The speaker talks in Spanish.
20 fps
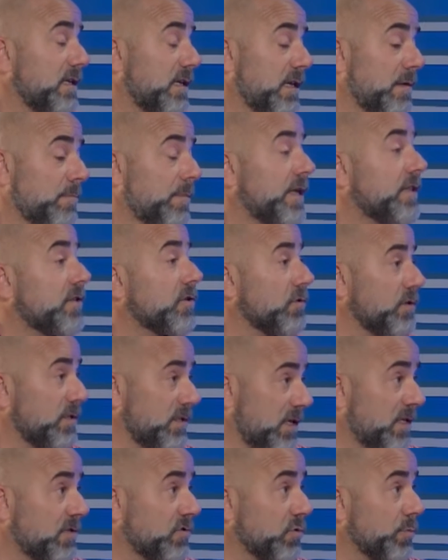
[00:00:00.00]
metros
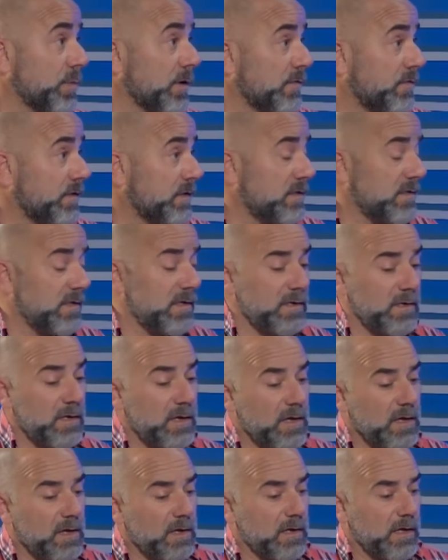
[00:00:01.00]
en, superficie.
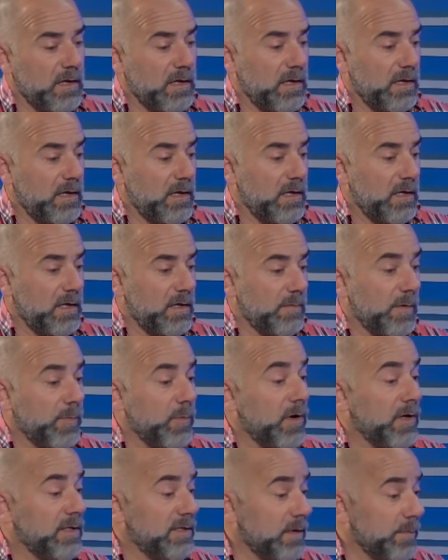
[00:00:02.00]
Eh,
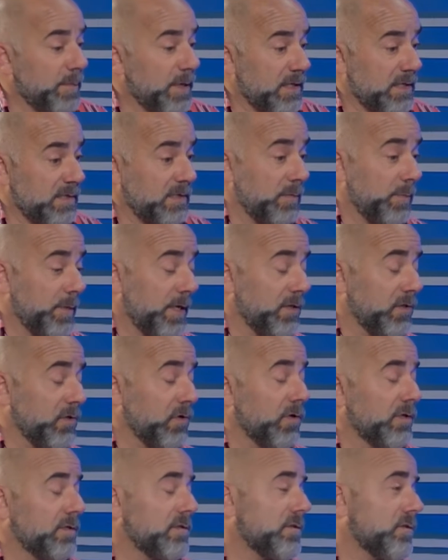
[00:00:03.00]
vamos a estar
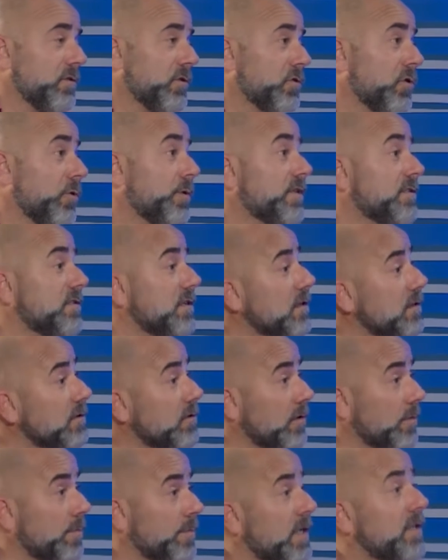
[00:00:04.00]
participando con
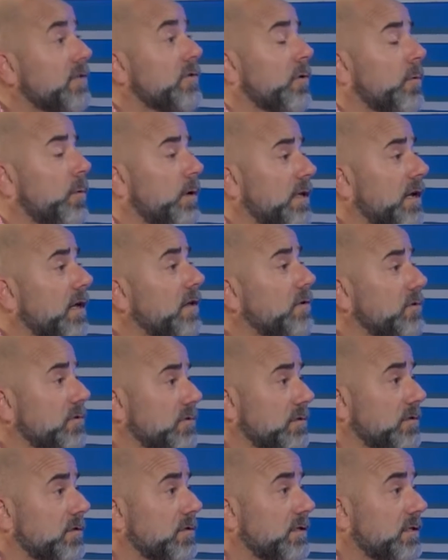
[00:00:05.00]
900 metros
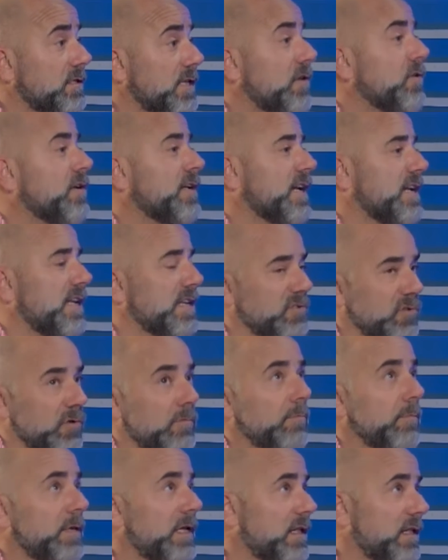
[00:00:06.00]
cuadrados, este que en realidad
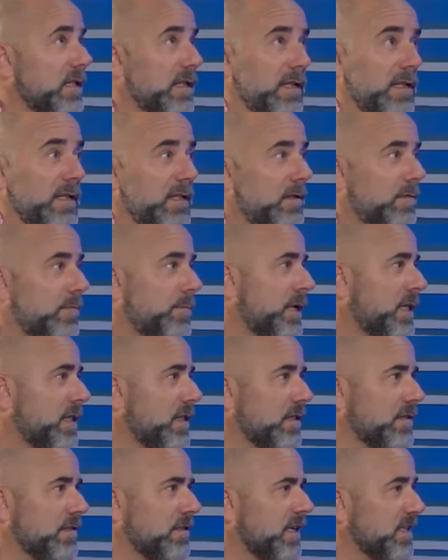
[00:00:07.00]
son
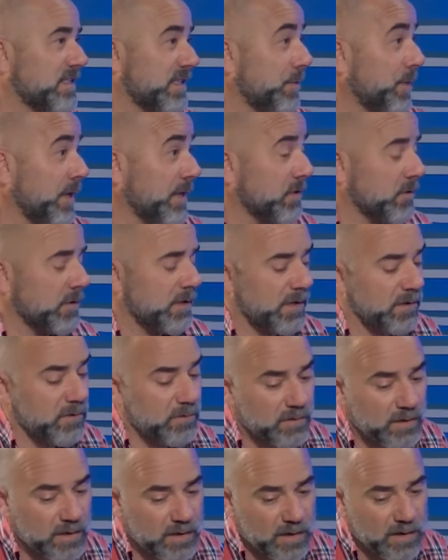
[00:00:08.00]
1013 metros
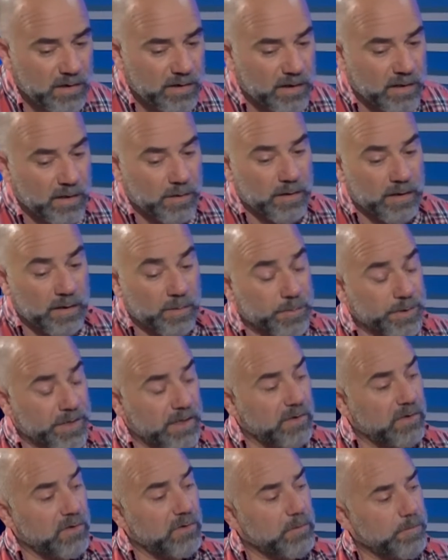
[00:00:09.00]
creo el,
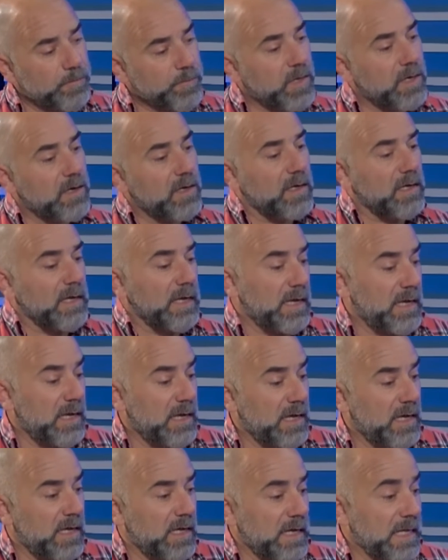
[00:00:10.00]
predio.
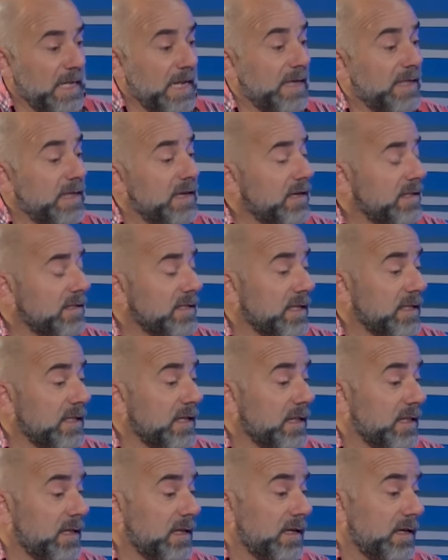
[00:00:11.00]
Y, la idea es
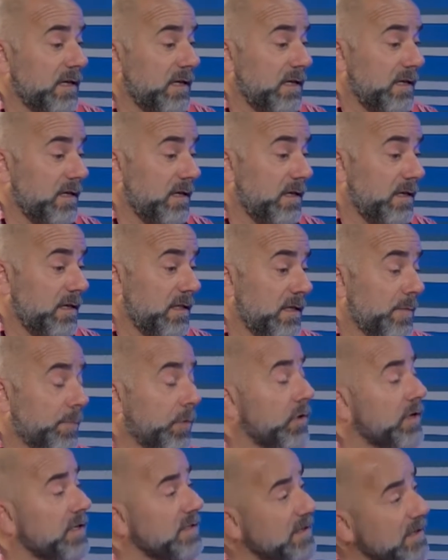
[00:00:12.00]
tratar de, que, de
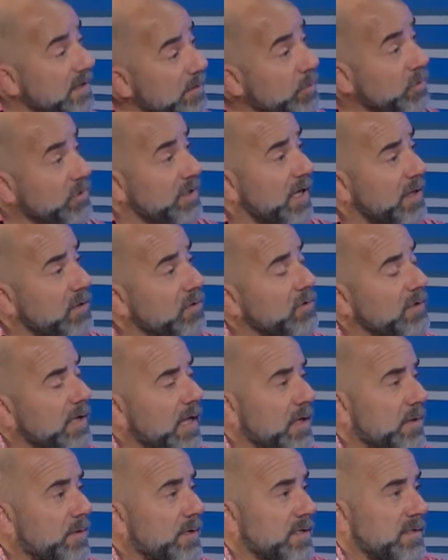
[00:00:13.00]
poder seguir mostrando
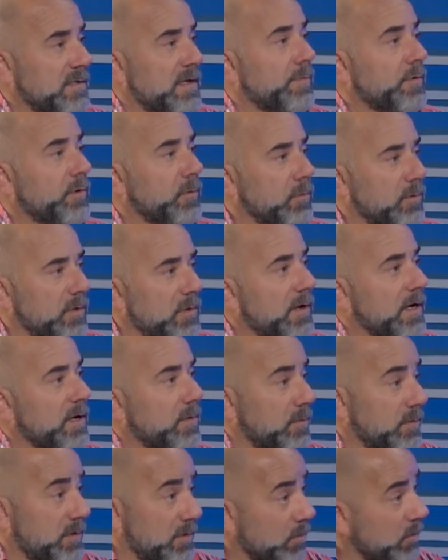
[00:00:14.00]
la diversidad productiva
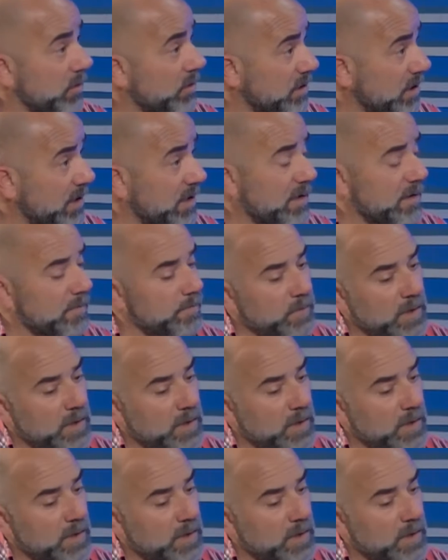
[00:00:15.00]
que 9 de Julio tiene,